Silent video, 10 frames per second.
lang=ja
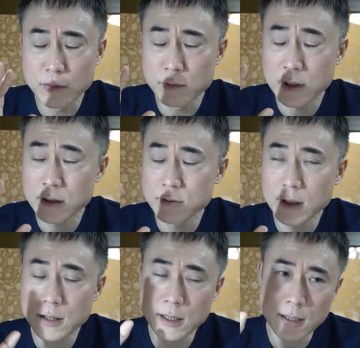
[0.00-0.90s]
私
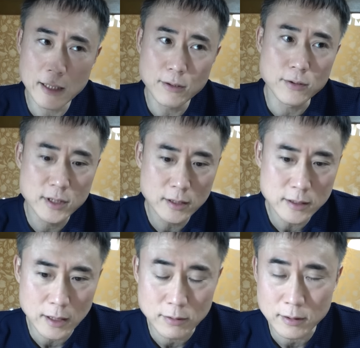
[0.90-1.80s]
は彼を信
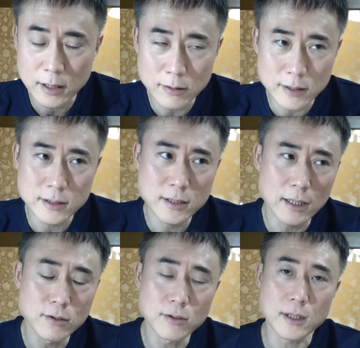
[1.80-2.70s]
じてる彼は
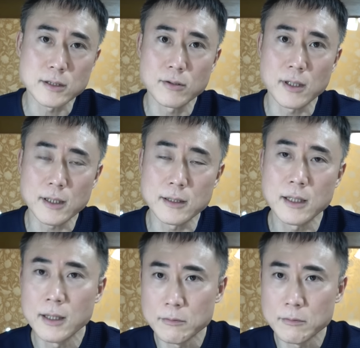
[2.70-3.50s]
使うような人ではない